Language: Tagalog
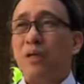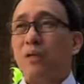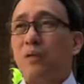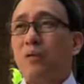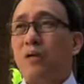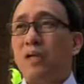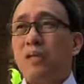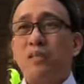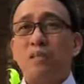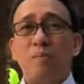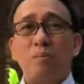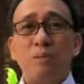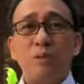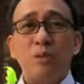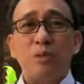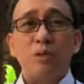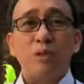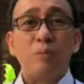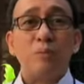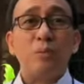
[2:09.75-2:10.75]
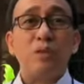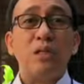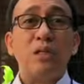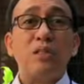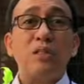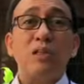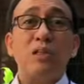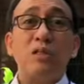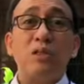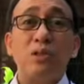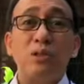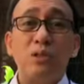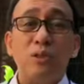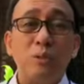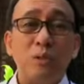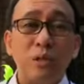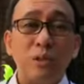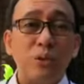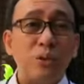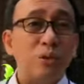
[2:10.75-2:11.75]
You are at the mercy of certain
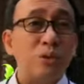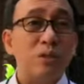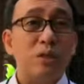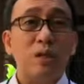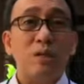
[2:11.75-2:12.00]
situations